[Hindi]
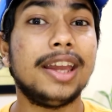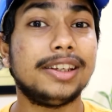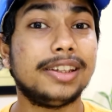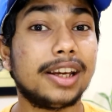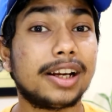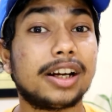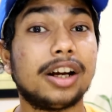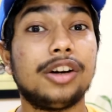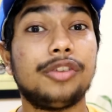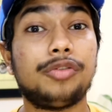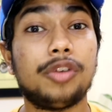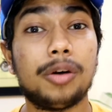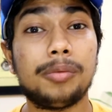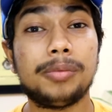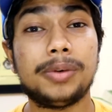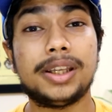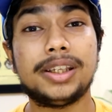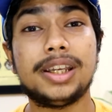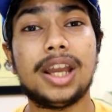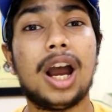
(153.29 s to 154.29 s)
ये
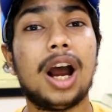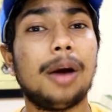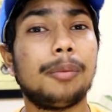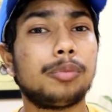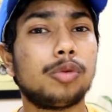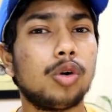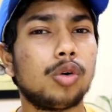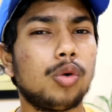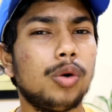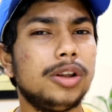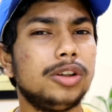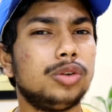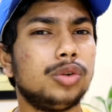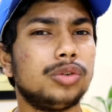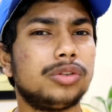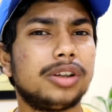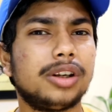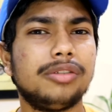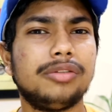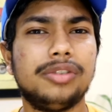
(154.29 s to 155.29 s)
कंफर्म नहीं है आपको कोई
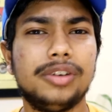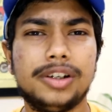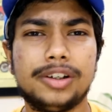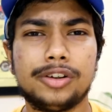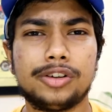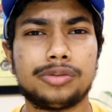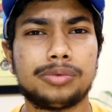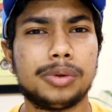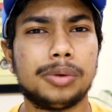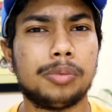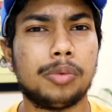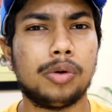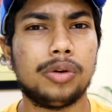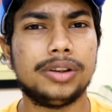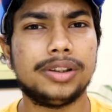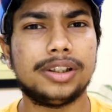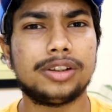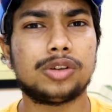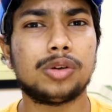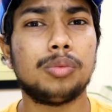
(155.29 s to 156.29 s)
दूसरे वीडियोस भी
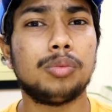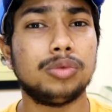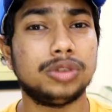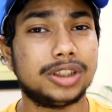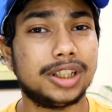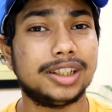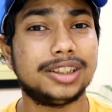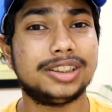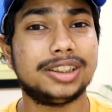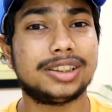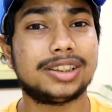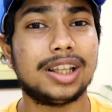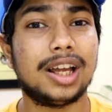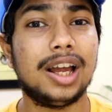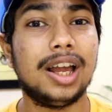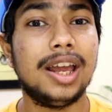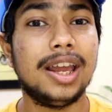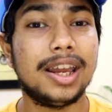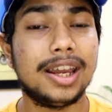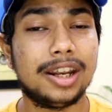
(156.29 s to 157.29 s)
बोल दे तो मुझे
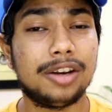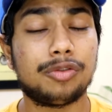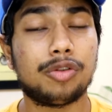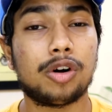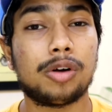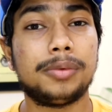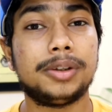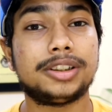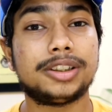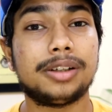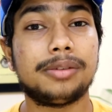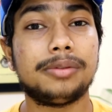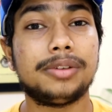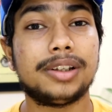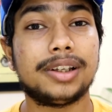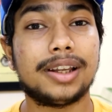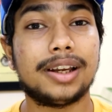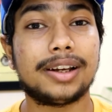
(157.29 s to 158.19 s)
जितना इन्फॉर्मेशन